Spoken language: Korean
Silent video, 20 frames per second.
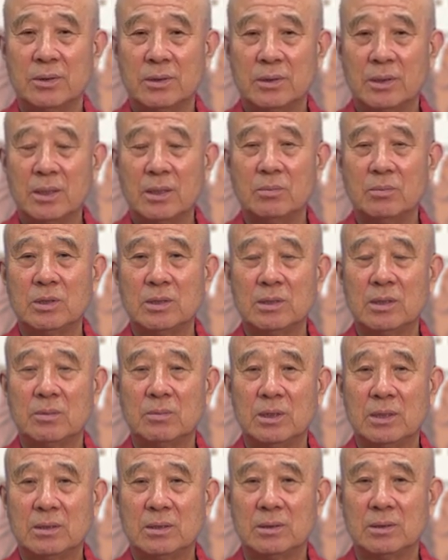그게
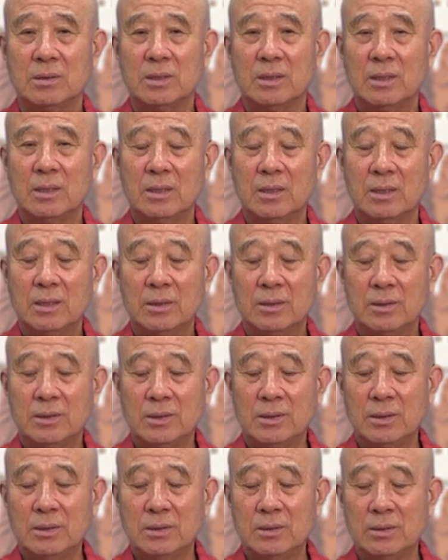뭐냐면은
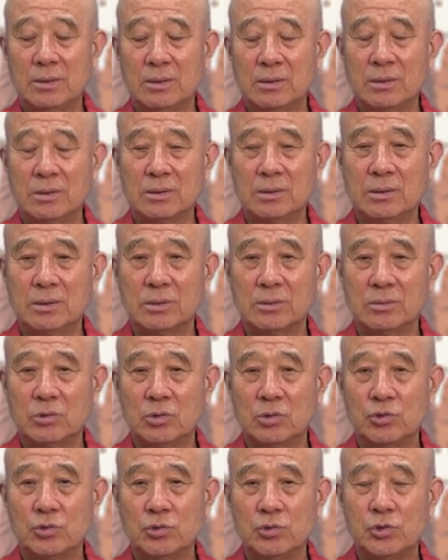이 어떤 그
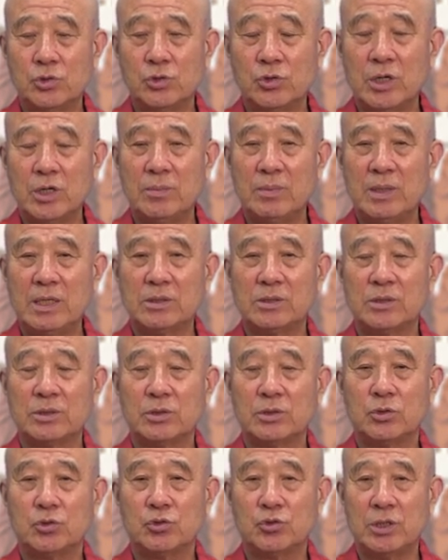슈, 라마나
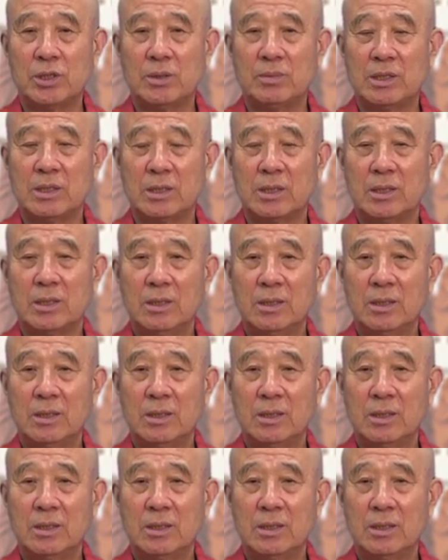정신 슈라마나